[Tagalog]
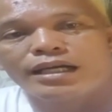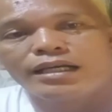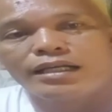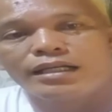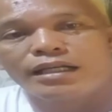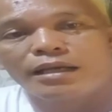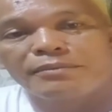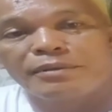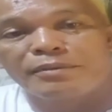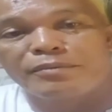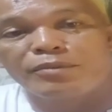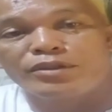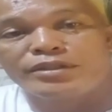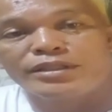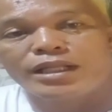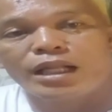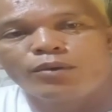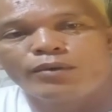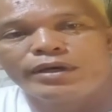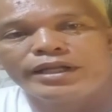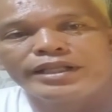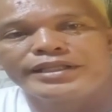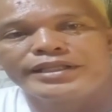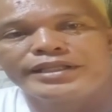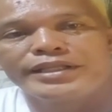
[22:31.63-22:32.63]
kami pong
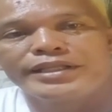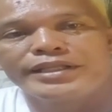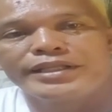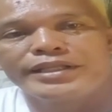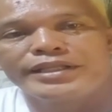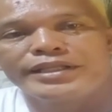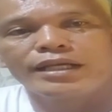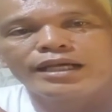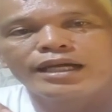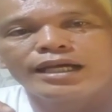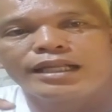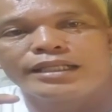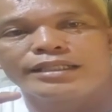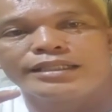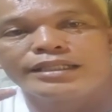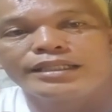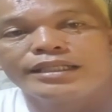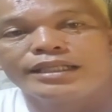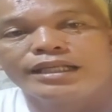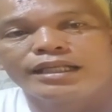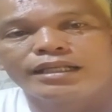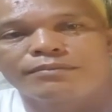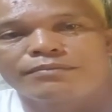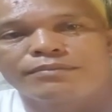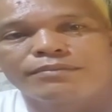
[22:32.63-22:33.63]
dalawa ni Japet ang halingin
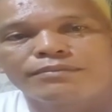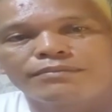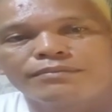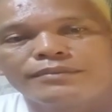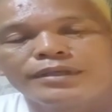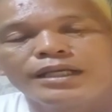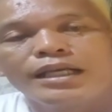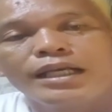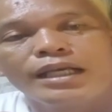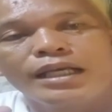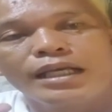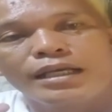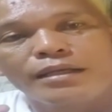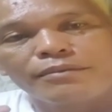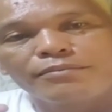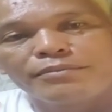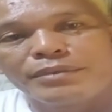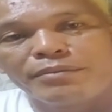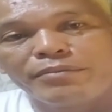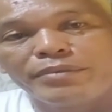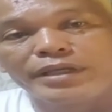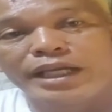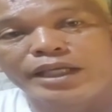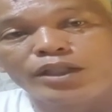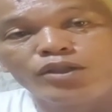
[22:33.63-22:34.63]
na nag
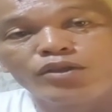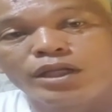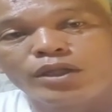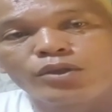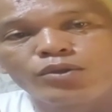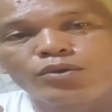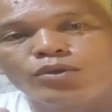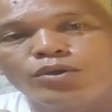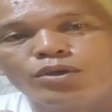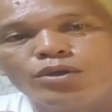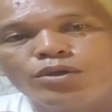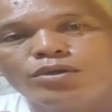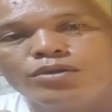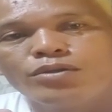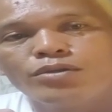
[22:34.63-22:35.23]
bibigay doon ng tulong.